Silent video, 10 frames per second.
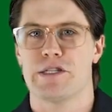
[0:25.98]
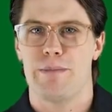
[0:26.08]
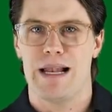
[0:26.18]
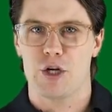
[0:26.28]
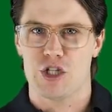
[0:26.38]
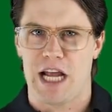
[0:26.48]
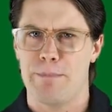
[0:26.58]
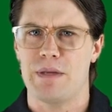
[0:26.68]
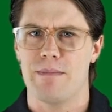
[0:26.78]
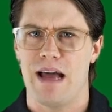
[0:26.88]
et se mélange
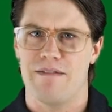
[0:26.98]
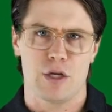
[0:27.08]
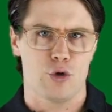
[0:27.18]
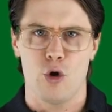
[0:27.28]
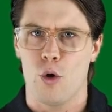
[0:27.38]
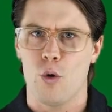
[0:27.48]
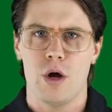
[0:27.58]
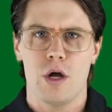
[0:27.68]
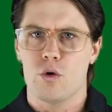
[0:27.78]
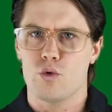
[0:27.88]
rapidement avec de l'eau
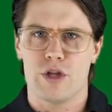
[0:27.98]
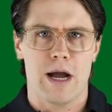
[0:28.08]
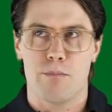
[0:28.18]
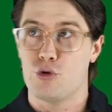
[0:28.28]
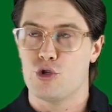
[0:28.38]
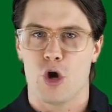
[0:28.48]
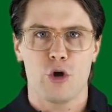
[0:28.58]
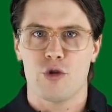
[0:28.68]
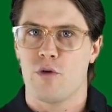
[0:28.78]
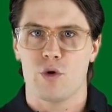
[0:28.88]
ou dans
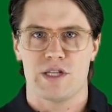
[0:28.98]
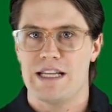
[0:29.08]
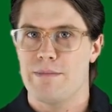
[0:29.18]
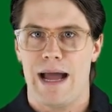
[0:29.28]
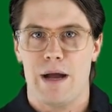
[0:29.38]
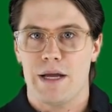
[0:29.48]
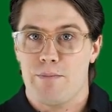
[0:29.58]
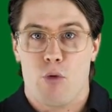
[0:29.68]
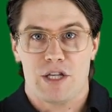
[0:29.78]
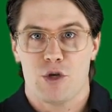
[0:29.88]
plusieurs de vos aliments et
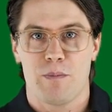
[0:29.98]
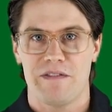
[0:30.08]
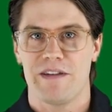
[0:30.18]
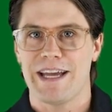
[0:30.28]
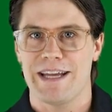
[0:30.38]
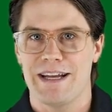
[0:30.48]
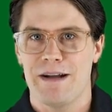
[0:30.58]
boissons préférés.